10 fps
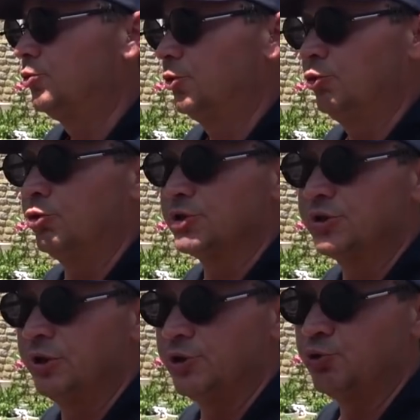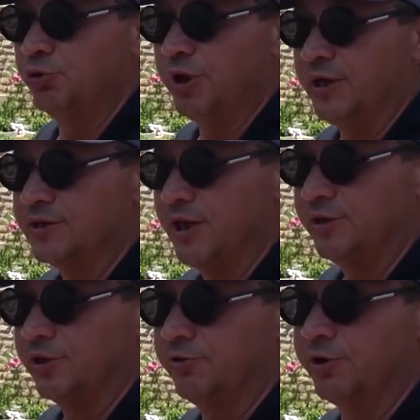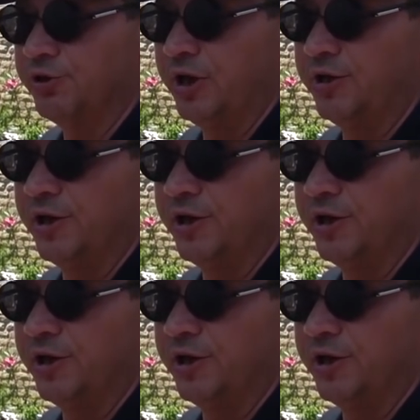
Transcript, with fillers: Ну, ссылочку на сайт этого отеля